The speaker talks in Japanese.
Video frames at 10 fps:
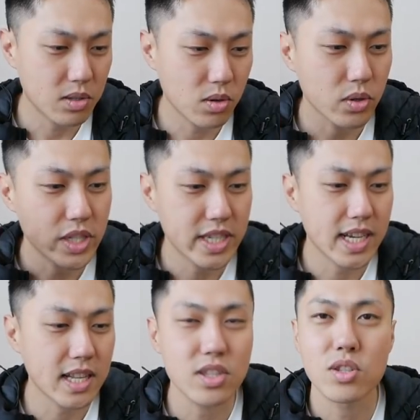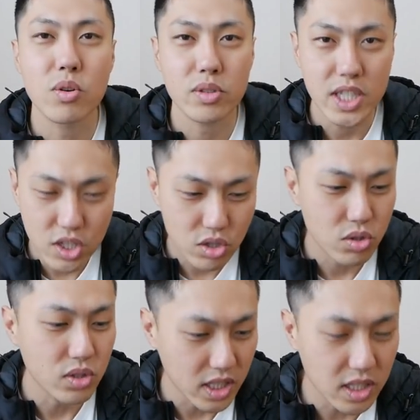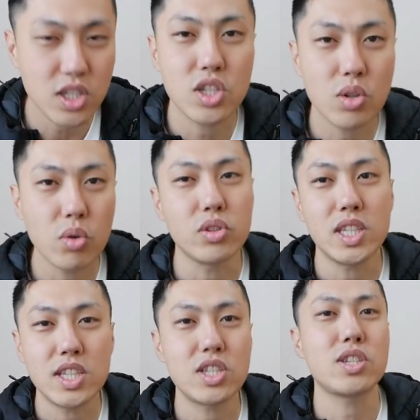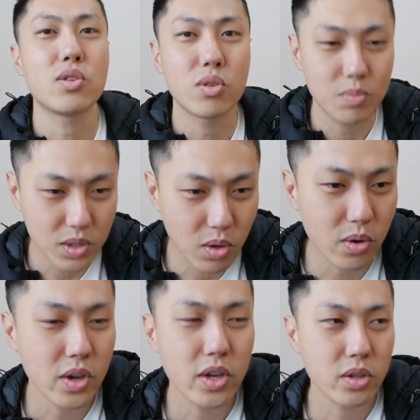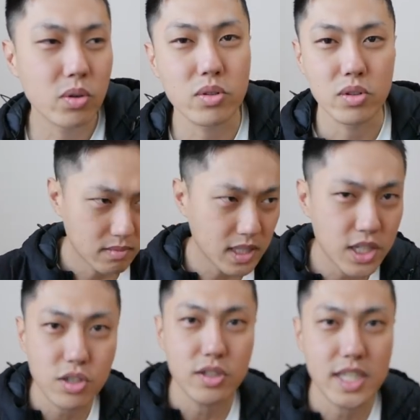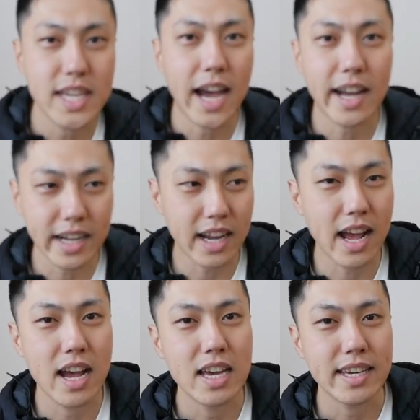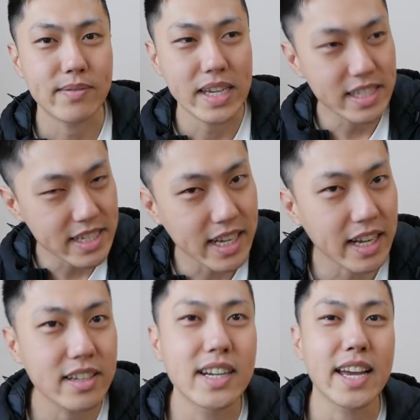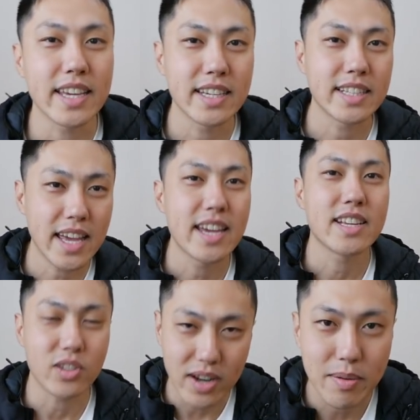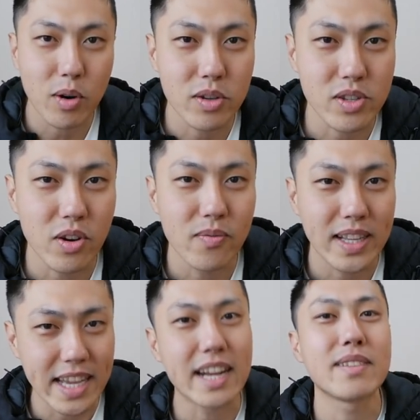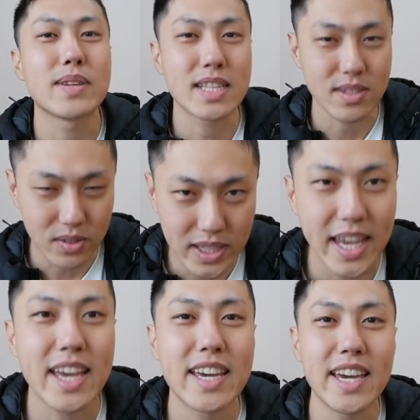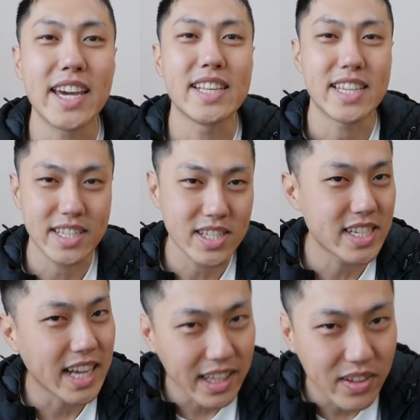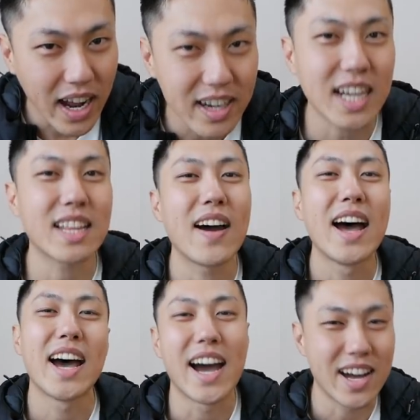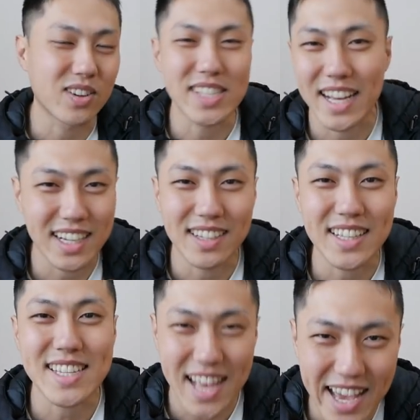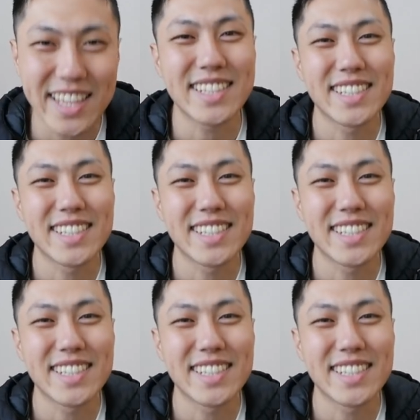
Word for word: の4月の22日の日曜日の夜22時半から、まあ、1時間ぐらいでちょライブ放送またやりますので、えー、ぜひ時間のある方はご参加ください。